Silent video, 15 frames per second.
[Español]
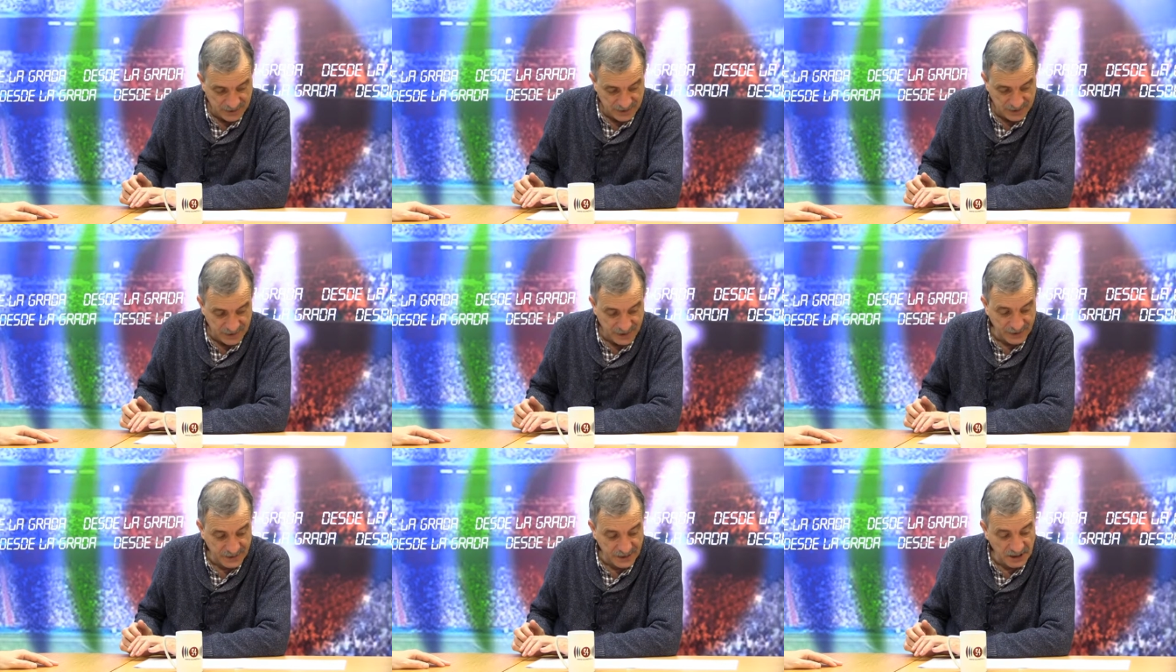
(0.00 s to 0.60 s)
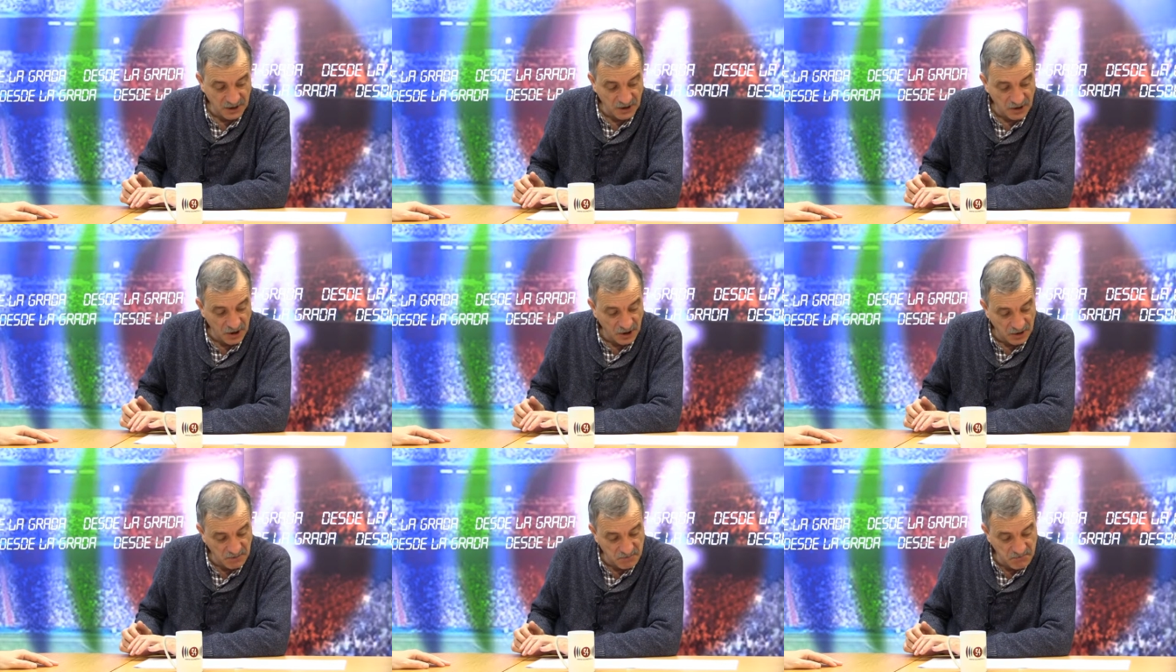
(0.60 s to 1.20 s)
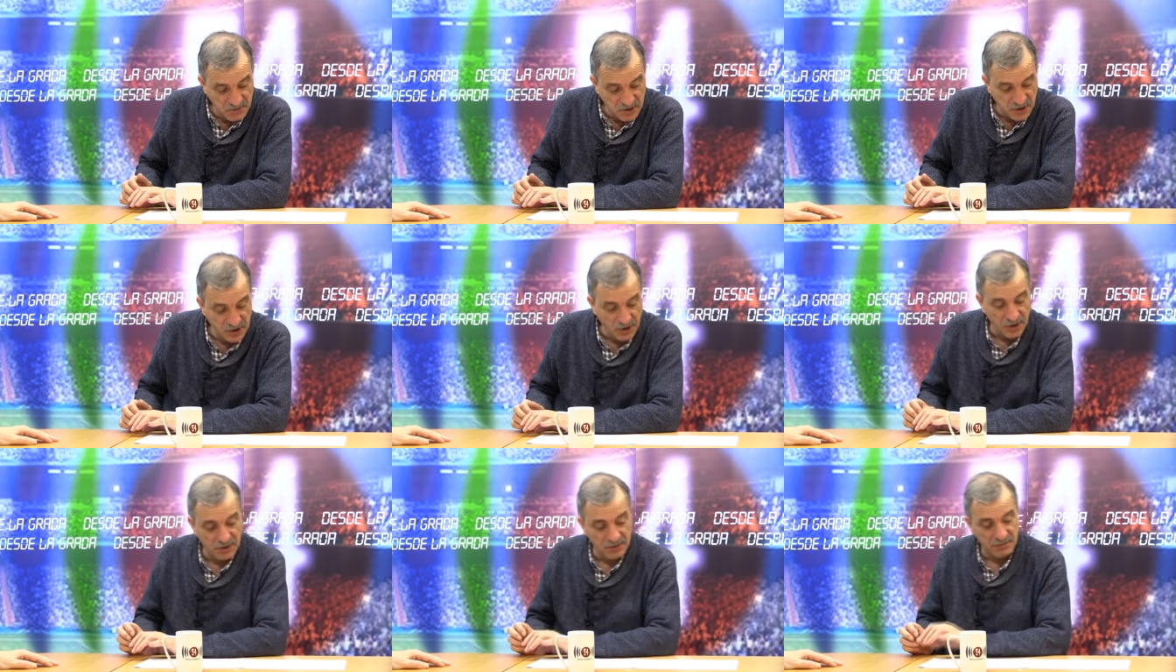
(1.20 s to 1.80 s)
Amiguitos.
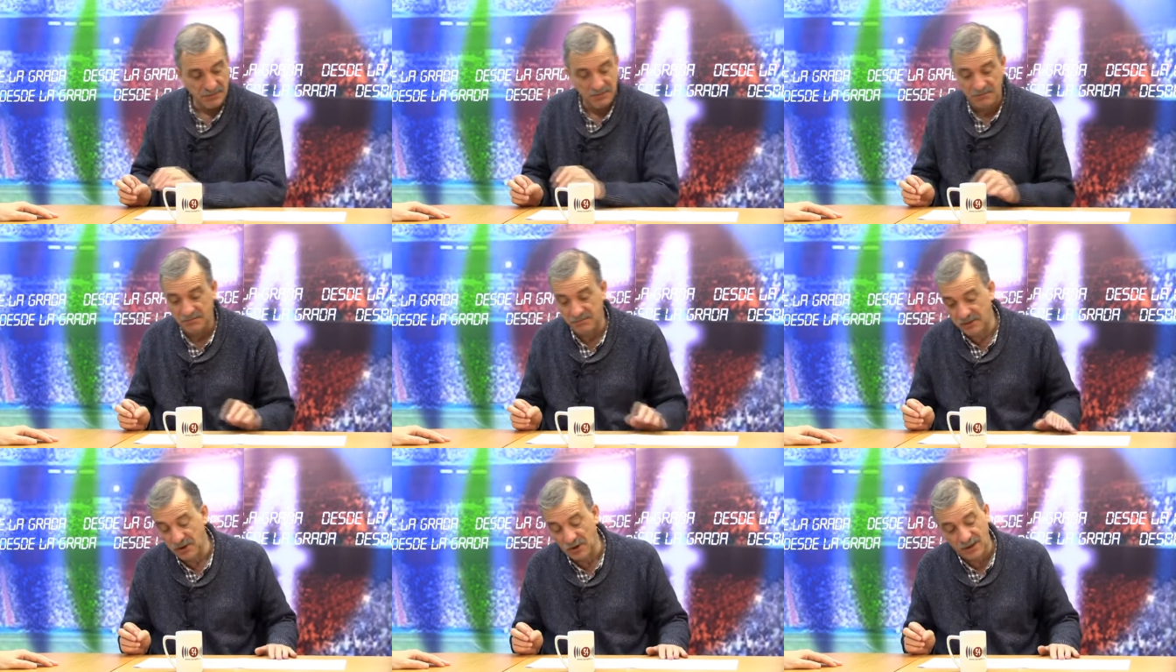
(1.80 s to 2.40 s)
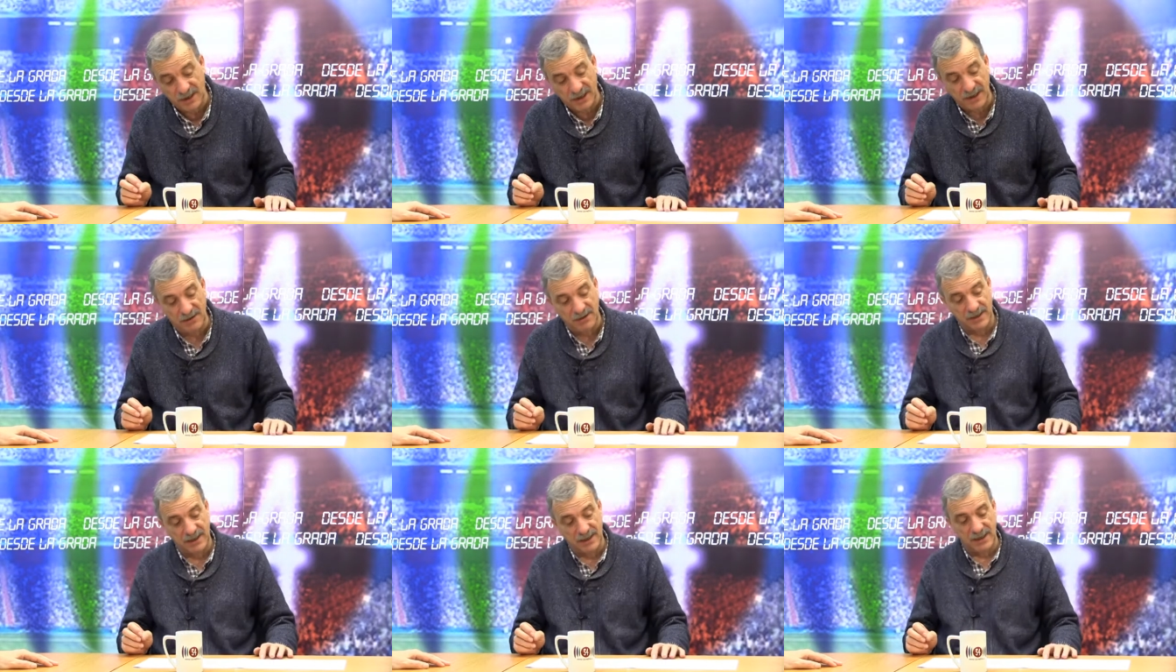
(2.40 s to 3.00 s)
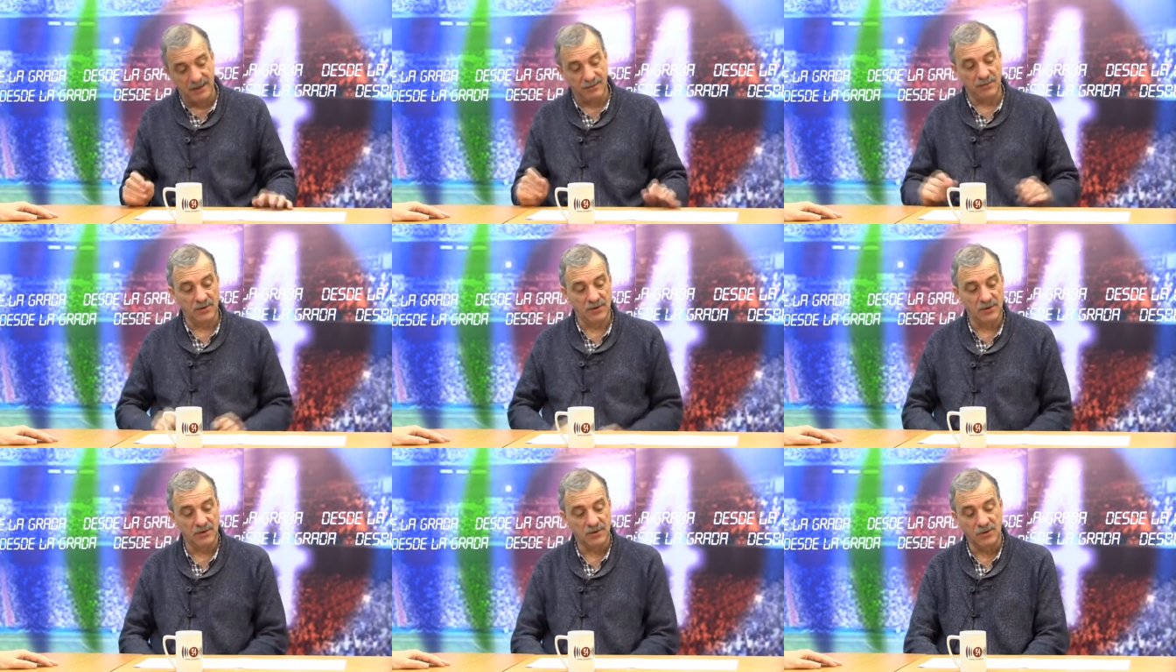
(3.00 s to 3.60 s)
yo, yo creo que el
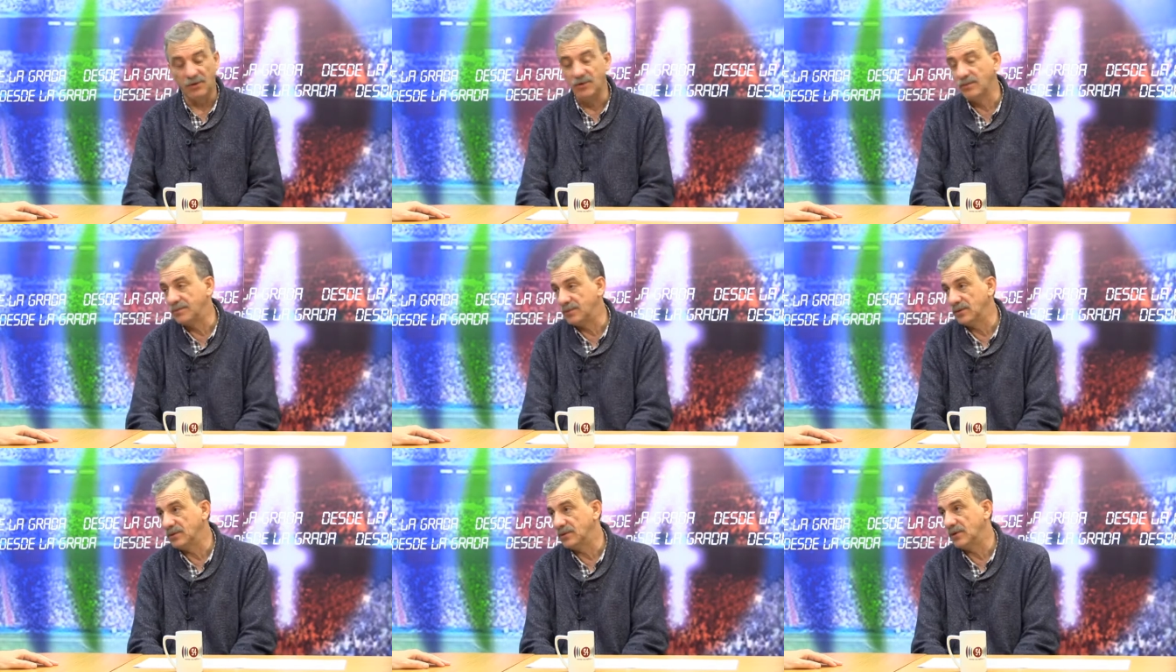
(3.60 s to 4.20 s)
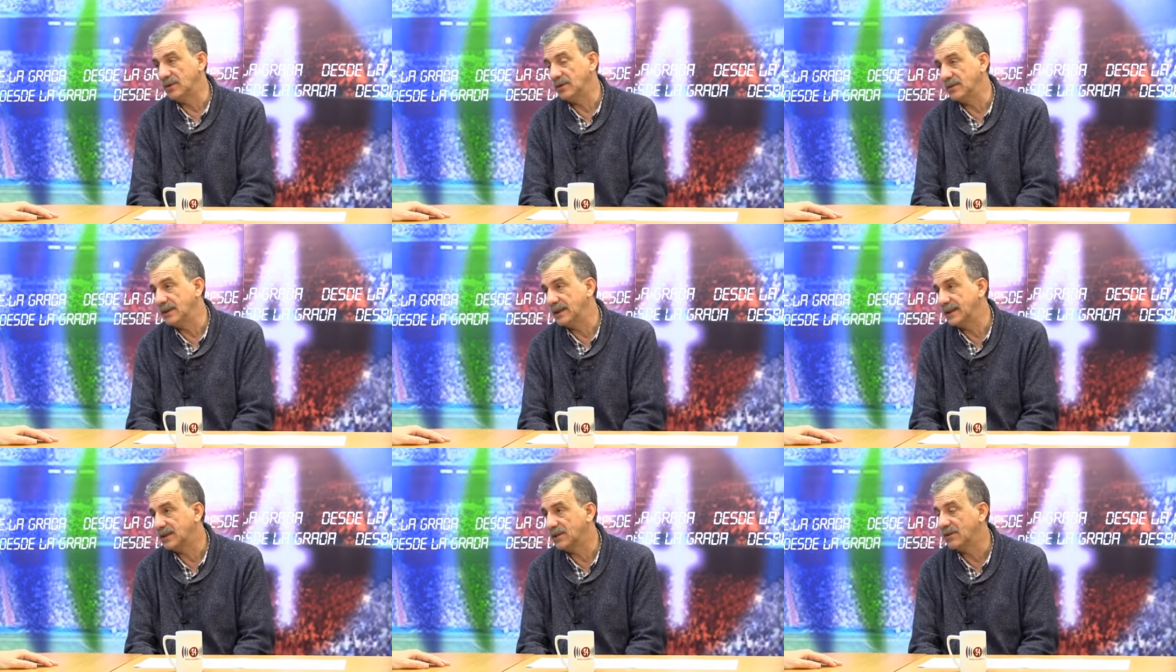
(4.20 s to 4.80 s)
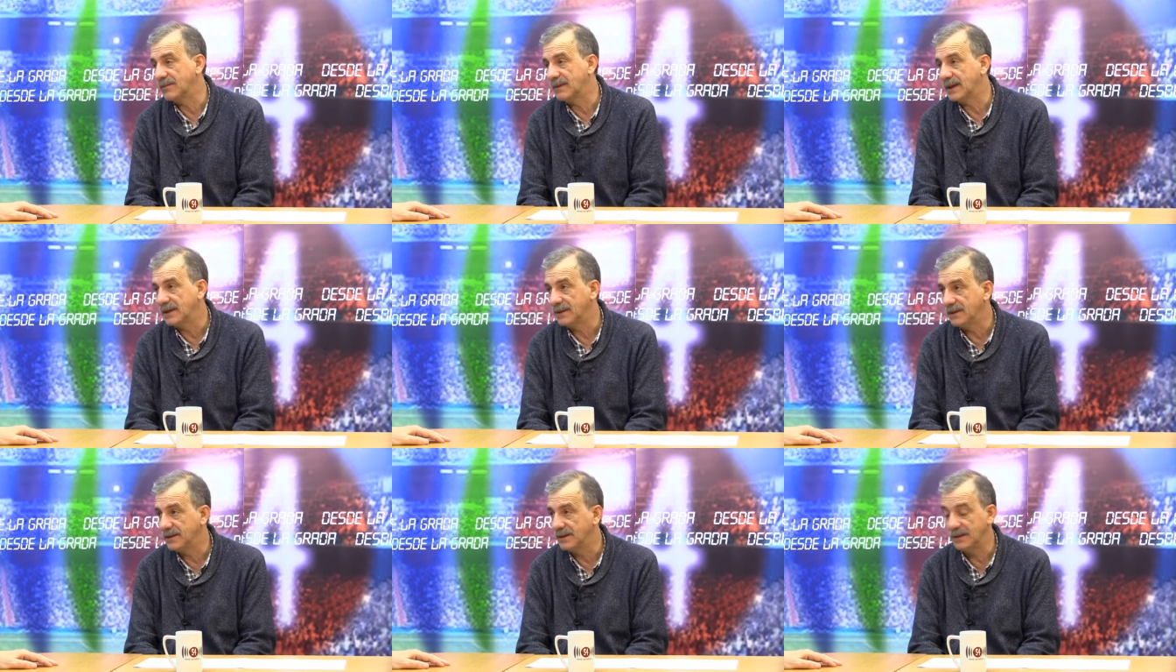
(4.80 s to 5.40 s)
Burgos con un punto le sobra.
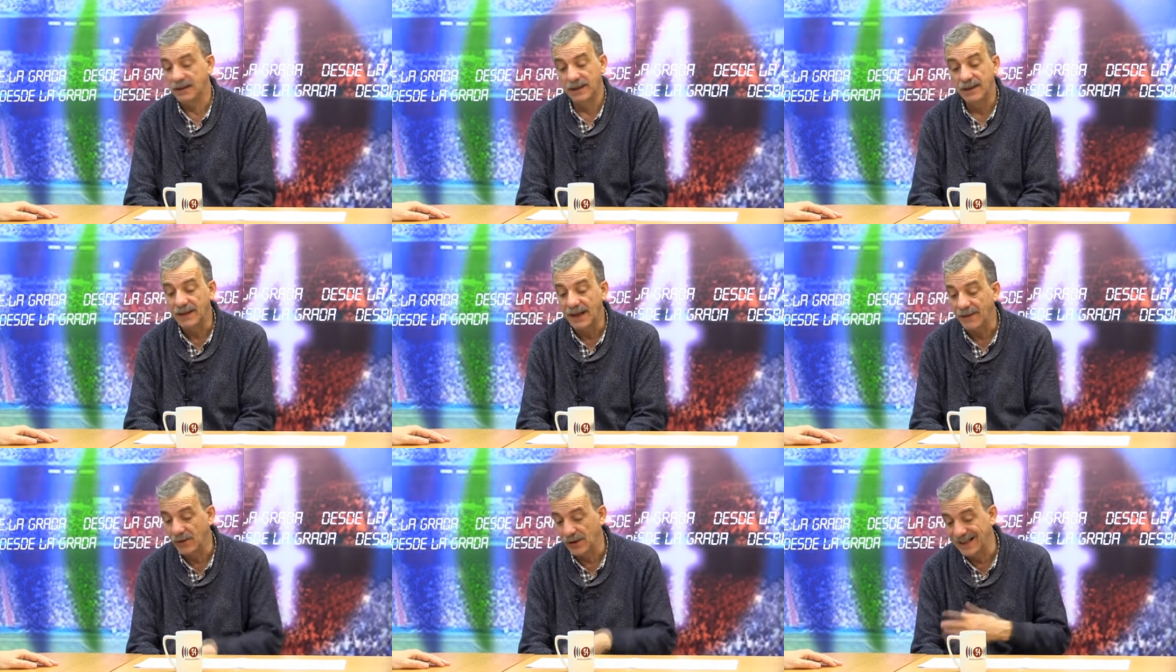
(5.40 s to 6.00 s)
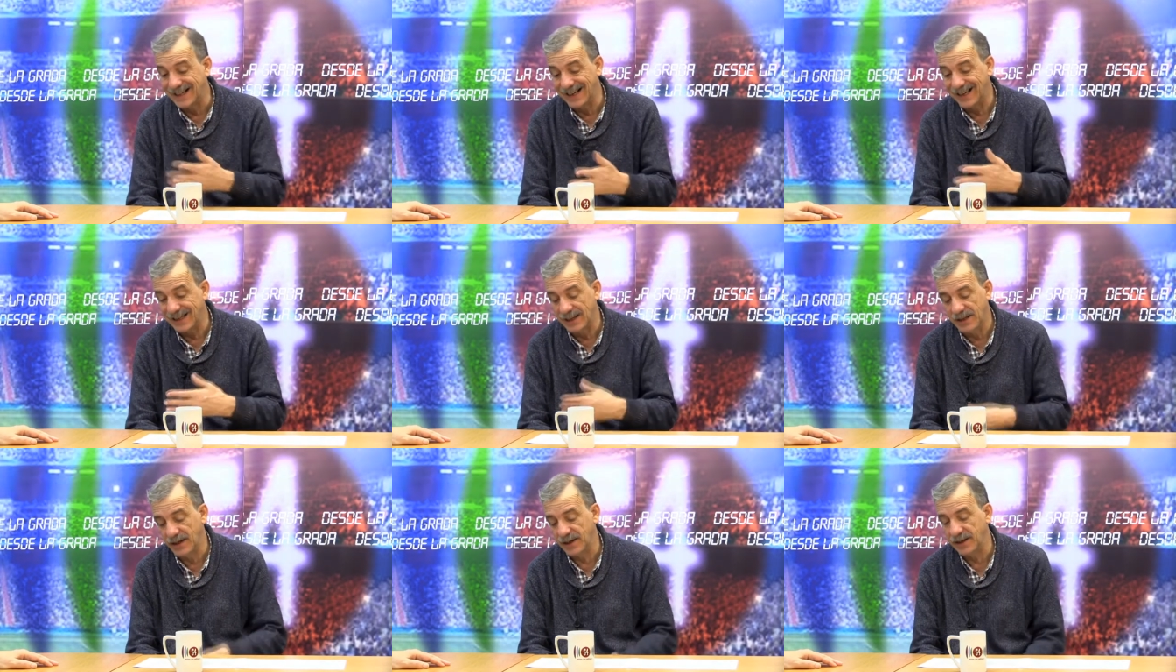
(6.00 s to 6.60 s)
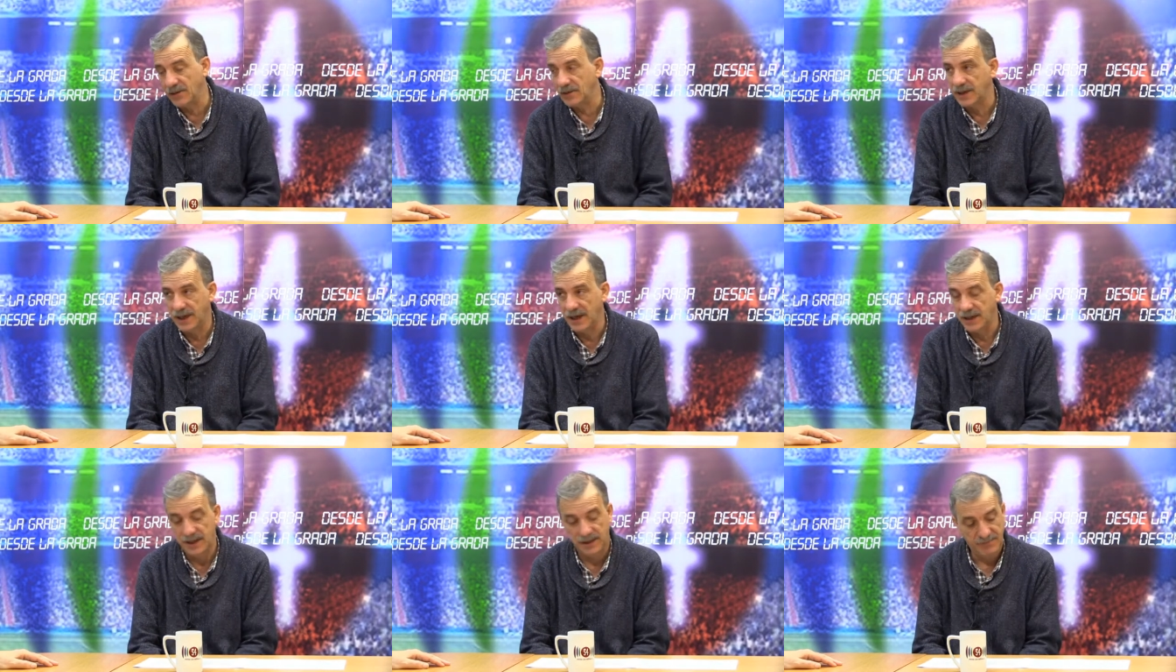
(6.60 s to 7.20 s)
Eh, dado el calendario que
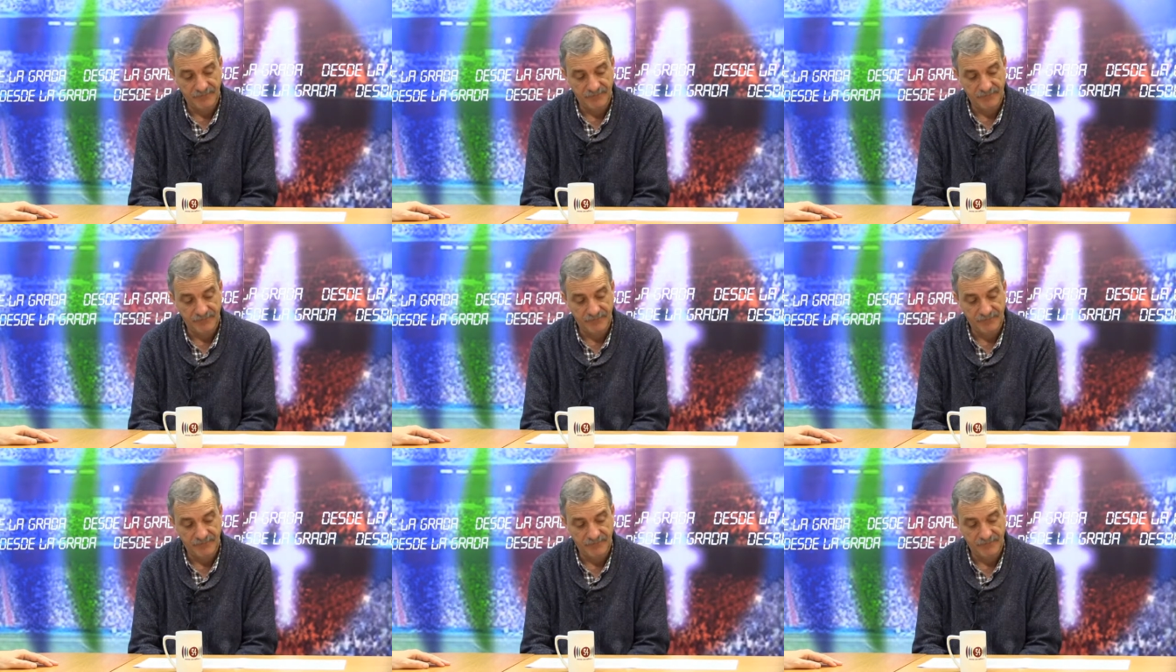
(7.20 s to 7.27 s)
hay.